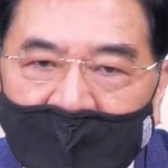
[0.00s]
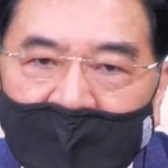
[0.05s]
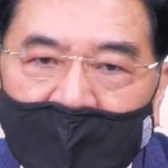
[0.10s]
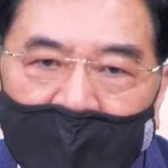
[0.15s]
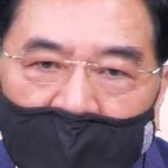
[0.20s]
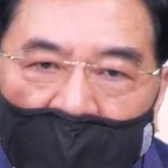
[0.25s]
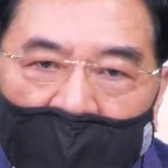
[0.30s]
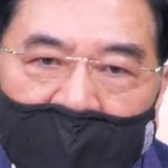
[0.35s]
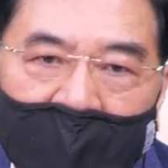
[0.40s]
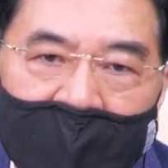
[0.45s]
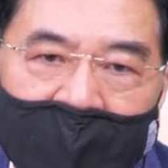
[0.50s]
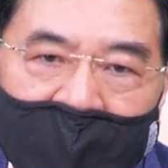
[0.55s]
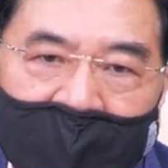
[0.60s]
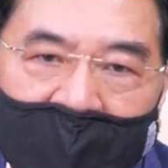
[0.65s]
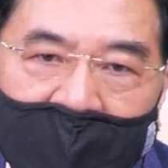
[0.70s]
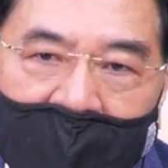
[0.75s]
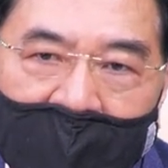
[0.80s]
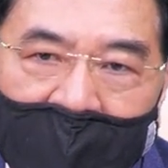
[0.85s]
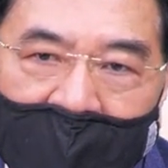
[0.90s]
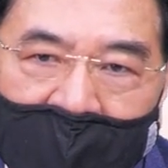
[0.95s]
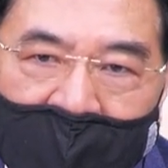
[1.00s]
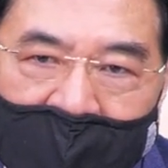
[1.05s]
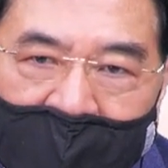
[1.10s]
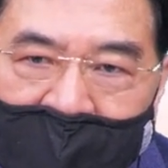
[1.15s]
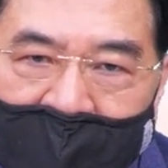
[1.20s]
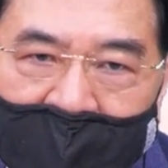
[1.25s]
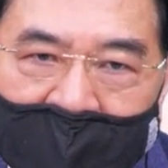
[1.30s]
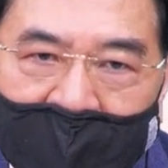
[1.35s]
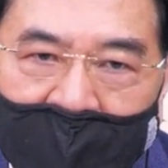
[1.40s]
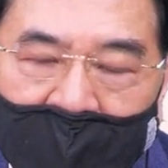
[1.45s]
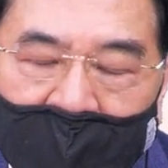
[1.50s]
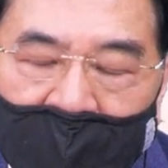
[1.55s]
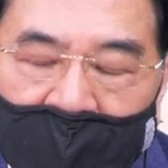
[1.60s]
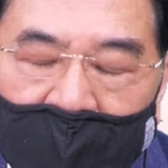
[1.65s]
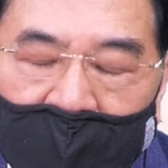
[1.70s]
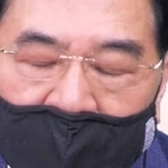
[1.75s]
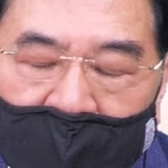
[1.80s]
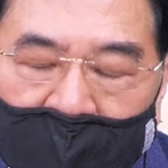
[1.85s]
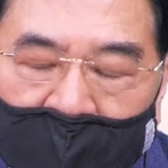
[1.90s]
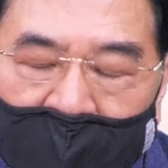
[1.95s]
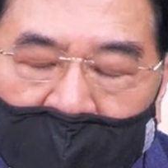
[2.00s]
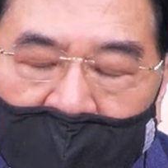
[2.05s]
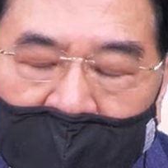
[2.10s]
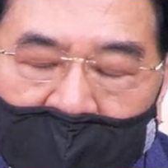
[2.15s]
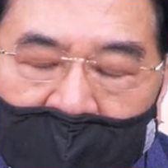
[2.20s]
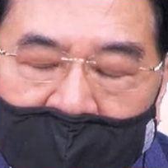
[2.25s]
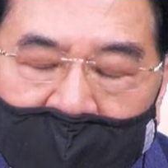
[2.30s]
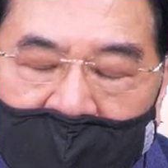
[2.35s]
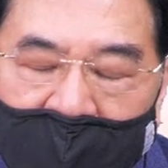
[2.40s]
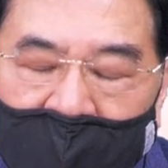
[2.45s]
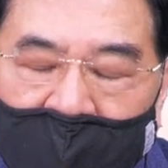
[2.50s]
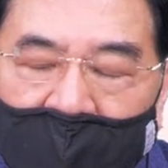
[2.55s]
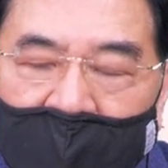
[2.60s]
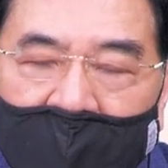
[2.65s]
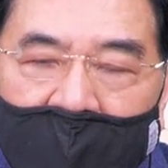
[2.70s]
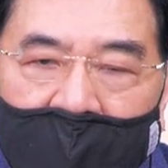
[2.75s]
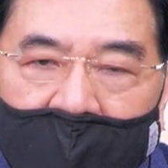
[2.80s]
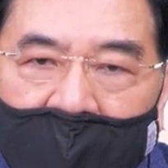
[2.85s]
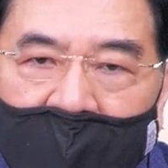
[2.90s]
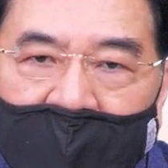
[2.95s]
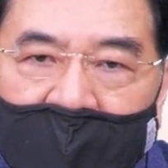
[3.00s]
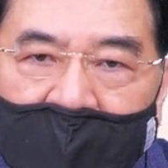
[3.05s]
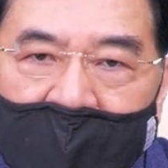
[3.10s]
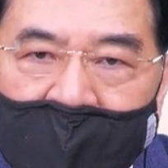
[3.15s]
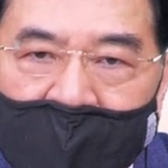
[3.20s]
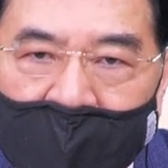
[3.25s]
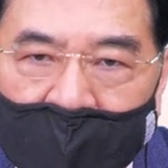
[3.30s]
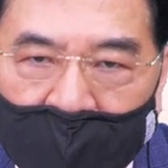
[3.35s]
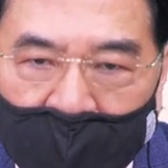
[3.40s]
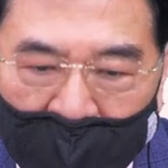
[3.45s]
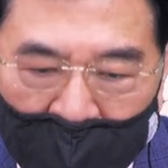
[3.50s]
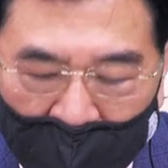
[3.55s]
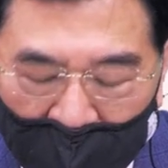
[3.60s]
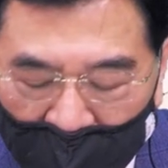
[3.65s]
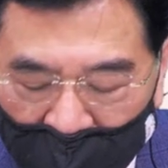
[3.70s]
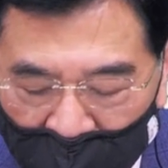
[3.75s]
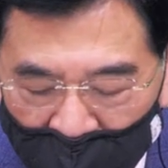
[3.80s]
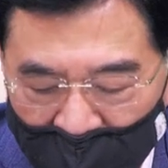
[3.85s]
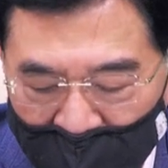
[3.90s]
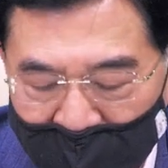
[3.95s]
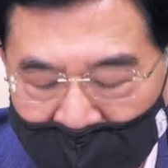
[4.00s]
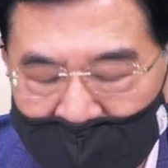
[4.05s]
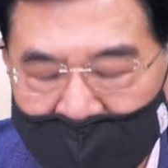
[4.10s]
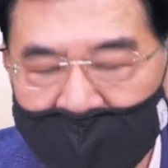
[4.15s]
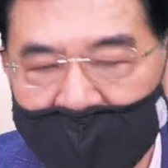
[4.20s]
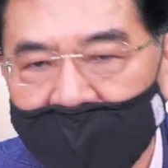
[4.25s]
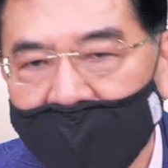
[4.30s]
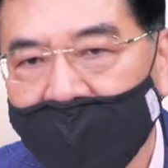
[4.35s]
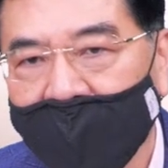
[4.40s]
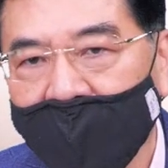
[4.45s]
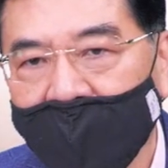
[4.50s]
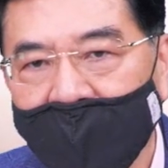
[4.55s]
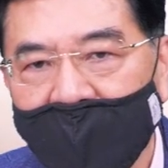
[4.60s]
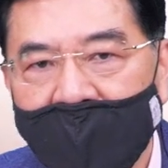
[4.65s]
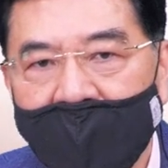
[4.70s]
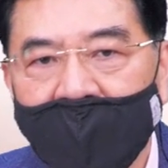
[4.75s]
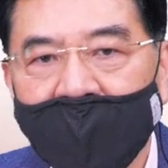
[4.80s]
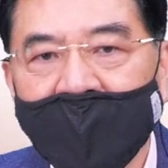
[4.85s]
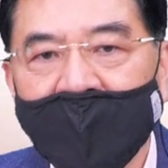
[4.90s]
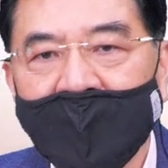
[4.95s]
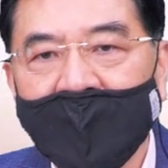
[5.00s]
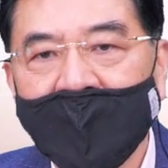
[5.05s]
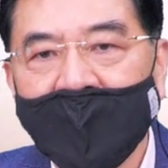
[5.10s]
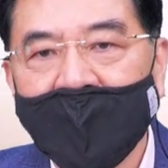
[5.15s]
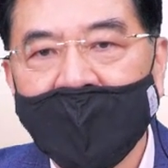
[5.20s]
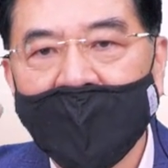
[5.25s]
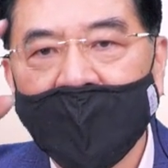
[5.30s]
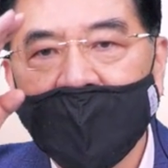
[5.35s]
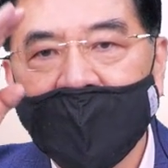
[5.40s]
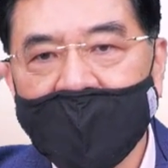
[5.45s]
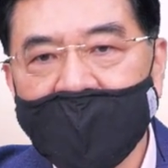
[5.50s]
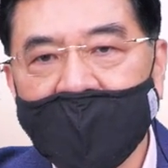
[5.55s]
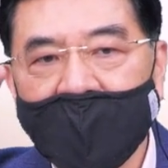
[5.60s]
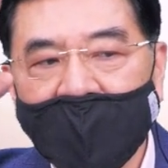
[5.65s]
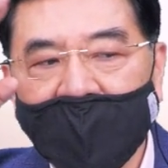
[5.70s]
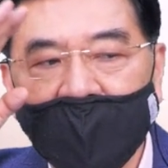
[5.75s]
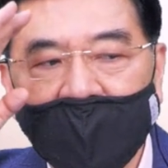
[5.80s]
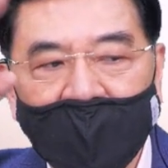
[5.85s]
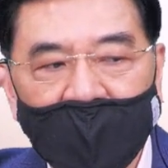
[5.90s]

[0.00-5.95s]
拨电话进来，跟上脚步。有请你们满手套牢电子股，通通拨电话进来，好不好？跟上脚